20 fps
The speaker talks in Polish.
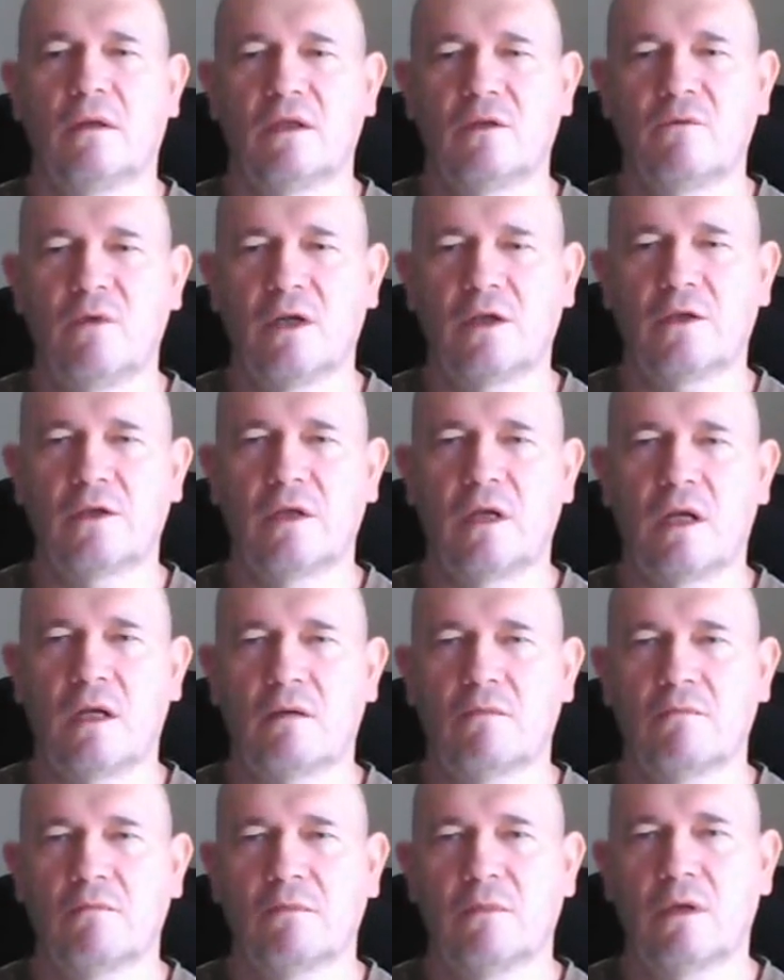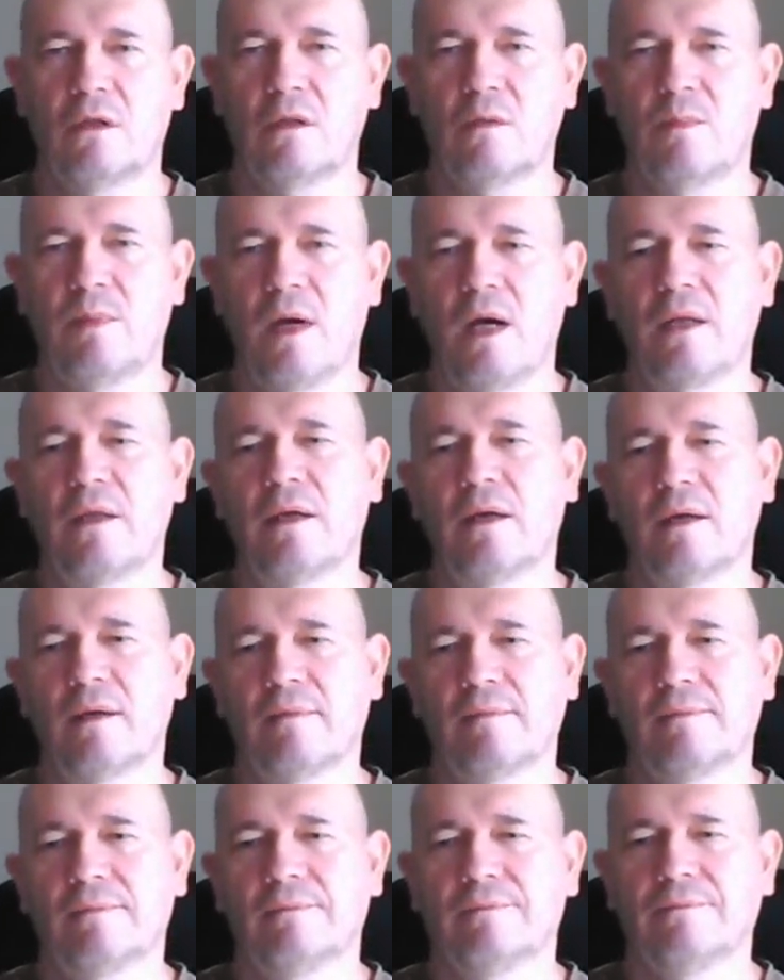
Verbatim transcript: zwłaszcza kiedy pada.